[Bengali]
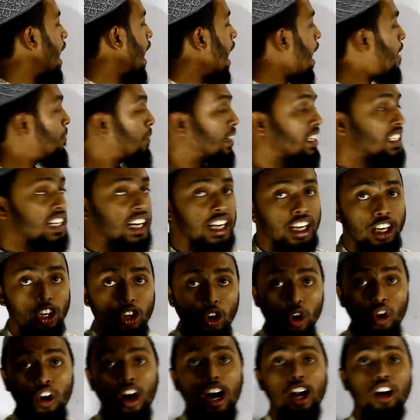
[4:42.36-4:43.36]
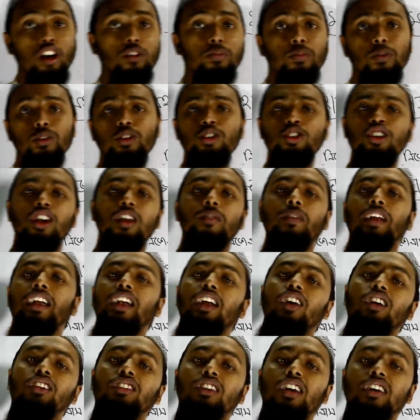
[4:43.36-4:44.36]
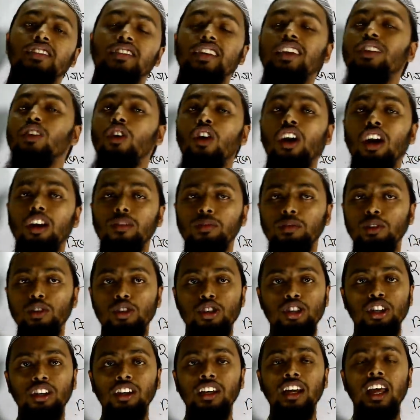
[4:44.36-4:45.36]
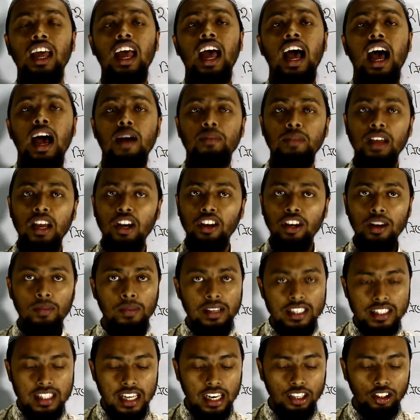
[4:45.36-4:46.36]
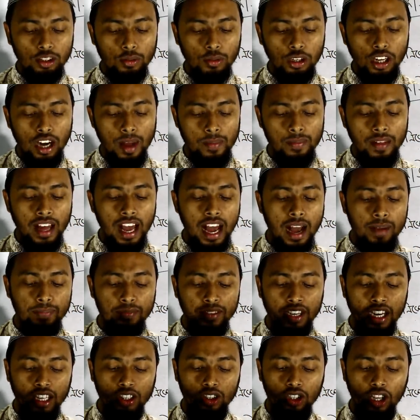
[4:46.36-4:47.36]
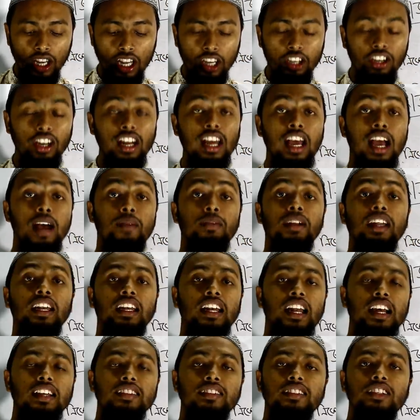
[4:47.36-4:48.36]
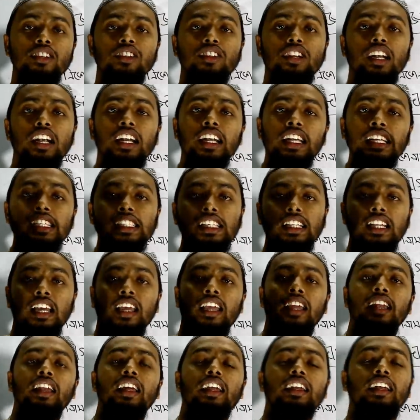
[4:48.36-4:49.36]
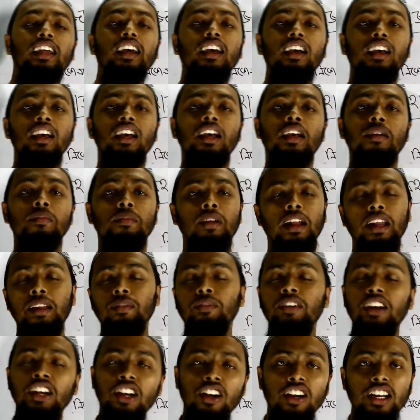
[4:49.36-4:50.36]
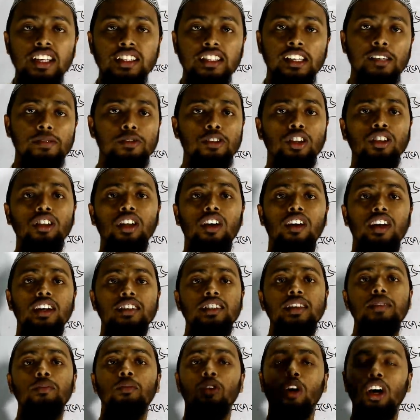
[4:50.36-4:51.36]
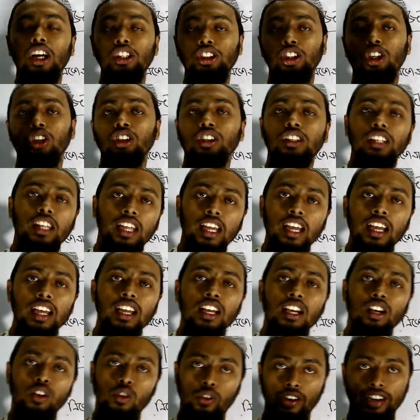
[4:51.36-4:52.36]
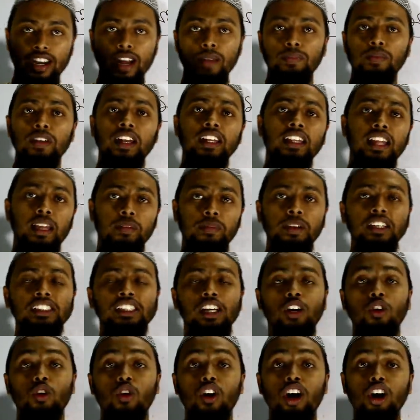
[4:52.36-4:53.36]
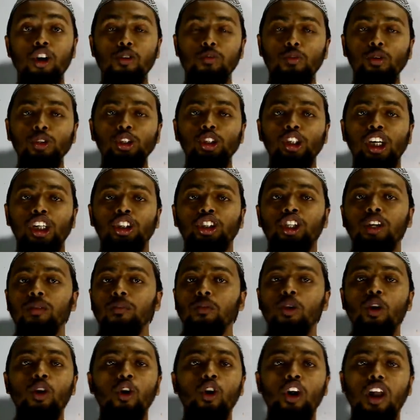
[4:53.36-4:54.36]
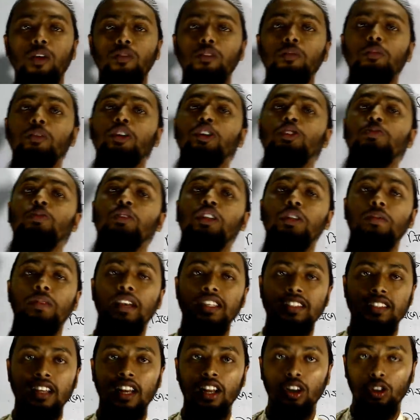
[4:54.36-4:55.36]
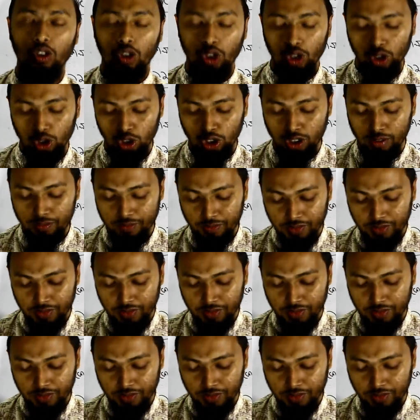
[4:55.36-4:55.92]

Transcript: আমরা জানি গ্রহাণুপুঞ্জ নামে একটা কথা আছে গ্রহাণুপুঞ্জ আমি আর ওটা বিস্তারিত বললাম না আপনারা দয়া করে আমার ক্লাস টিউটোরিয়াল নিচে দেখেন একটা মানে ভিডিও ডিসক্রিপশন দেওয়া আছে মহাজগৎ নিয়ে ওইটা আপনারা দেখবেন যে গ্রহাণুপুঞ্জ আসলে মঙ্গল এবং বৃহস্পতির মাঝখানে গ্রহগুলো